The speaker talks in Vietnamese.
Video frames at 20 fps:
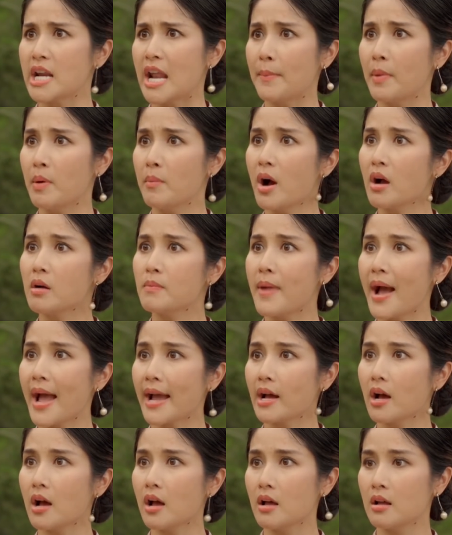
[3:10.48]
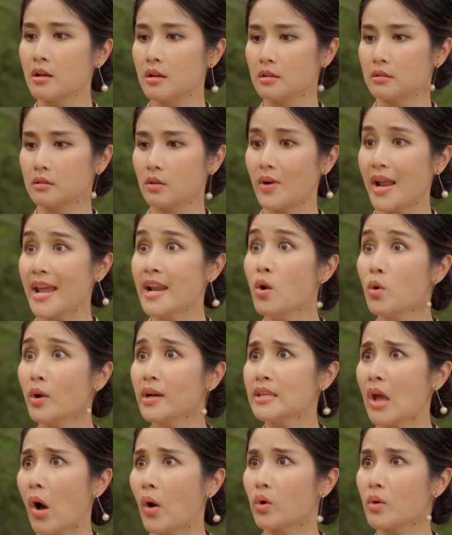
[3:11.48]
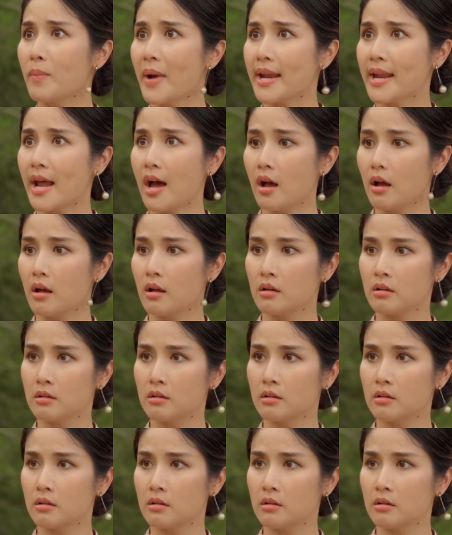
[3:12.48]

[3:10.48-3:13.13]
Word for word: Kỳ này mà mất mát, tao lấy luôn cái chòi của mày đó.